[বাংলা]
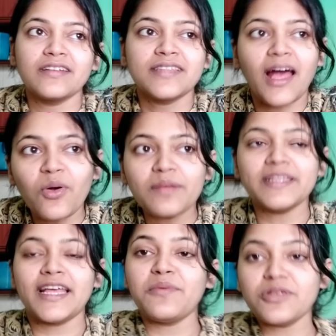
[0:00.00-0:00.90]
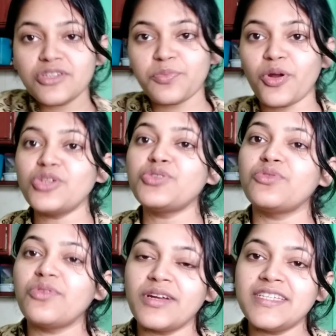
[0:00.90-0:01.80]
তাও আমি দেড় বছর পরে
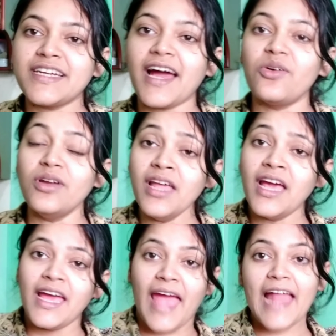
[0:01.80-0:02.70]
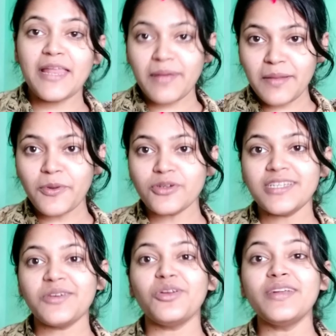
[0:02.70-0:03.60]
শুরু করেছি কারণ অ্যানিমাল
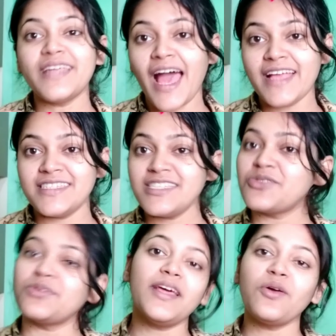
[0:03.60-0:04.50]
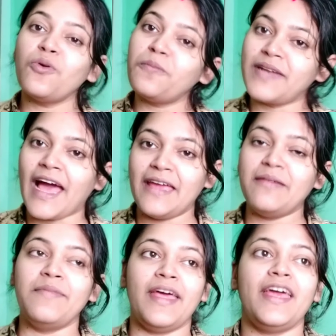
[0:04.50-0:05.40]
প্রোটিনগুলো ডাইজেস্ট হতে খুব টাইম
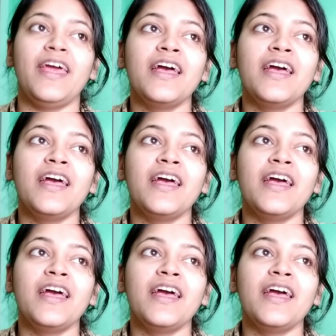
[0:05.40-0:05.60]
নেয়